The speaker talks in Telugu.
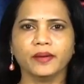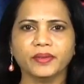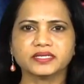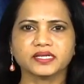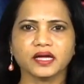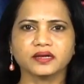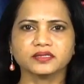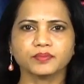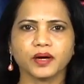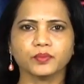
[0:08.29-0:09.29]
ఎమ్మెల్సీ
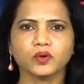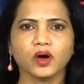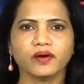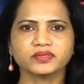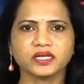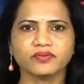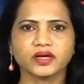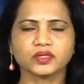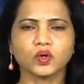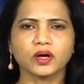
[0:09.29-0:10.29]
అనంతబాబు అవతలి
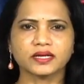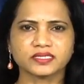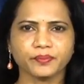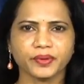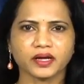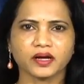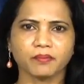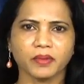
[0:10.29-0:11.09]
వారితో అసభ్యంగా